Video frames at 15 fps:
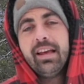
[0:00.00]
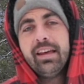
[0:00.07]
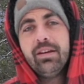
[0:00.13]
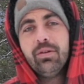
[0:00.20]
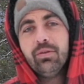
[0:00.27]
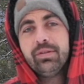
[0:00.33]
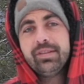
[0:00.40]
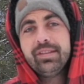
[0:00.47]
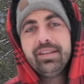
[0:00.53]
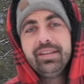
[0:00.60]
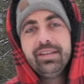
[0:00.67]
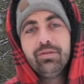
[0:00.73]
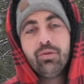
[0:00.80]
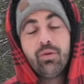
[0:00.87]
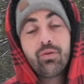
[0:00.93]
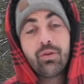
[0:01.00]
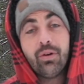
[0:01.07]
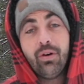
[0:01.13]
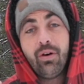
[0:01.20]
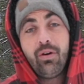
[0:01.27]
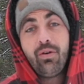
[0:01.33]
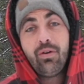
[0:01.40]
et aussi donc
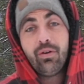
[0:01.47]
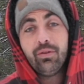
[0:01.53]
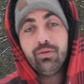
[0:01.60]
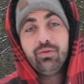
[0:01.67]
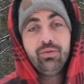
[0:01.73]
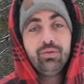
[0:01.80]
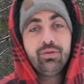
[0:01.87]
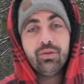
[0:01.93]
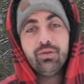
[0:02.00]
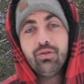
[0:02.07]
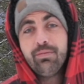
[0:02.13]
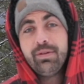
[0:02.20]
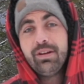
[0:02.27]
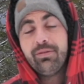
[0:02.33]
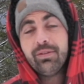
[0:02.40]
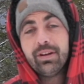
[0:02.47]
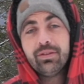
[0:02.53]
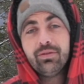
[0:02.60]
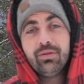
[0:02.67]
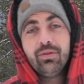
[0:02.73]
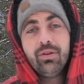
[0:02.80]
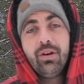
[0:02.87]
en août
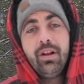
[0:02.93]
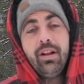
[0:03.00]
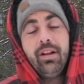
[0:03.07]
2022